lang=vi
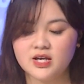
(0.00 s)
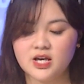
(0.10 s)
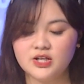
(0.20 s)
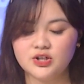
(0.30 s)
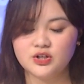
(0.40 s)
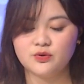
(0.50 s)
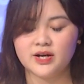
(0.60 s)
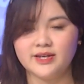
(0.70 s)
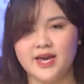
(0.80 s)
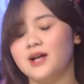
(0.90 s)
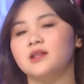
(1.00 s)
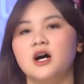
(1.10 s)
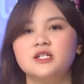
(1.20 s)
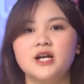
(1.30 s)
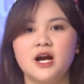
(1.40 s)
khiến cho nhiều khán giả
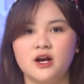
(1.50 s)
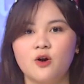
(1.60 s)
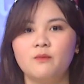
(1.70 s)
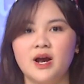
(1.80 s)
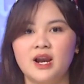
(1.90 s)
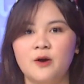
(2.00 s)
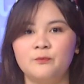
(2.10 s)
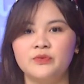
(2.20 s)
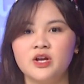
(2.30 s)
tỏ ra không hài lòng.